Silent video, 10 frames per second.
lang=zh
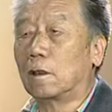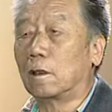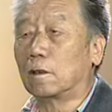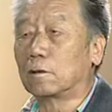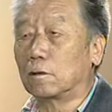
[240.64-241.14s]

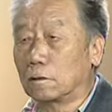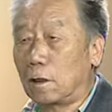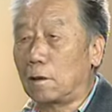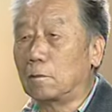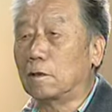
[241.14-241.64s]
呃，从
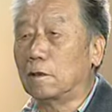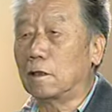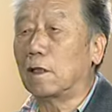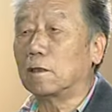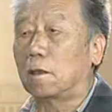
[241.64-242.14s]
那儿一
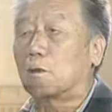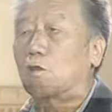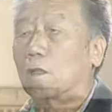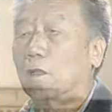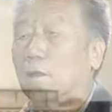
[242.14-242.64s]
点一点
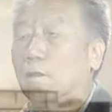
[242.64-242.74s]
过来。